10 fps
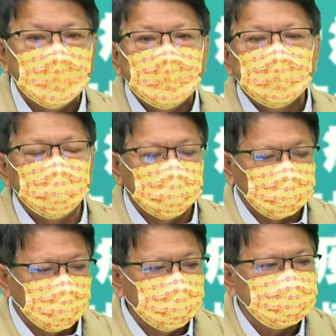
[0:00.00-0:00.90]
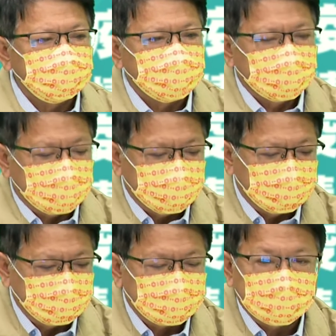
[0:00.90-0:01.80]
那同时，在垦丁
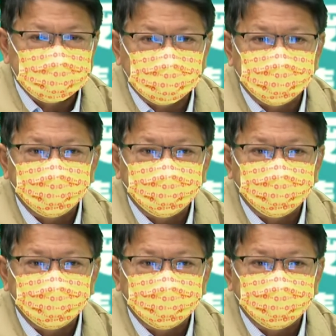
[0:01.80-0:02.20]
大街